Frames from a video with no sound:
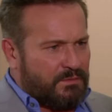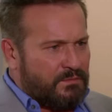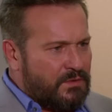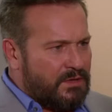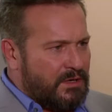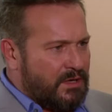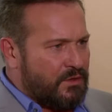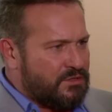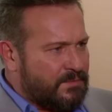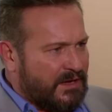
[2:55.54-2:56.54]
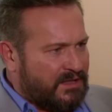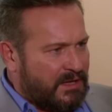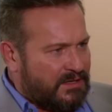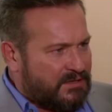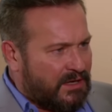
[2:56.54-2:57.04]
muy delicado y se va a
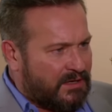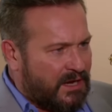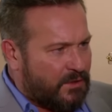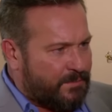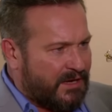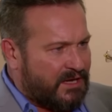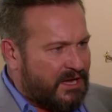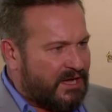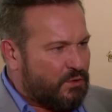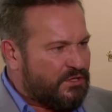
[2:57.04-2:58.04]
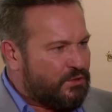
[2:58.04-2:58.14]
quedar internado para que le hagan los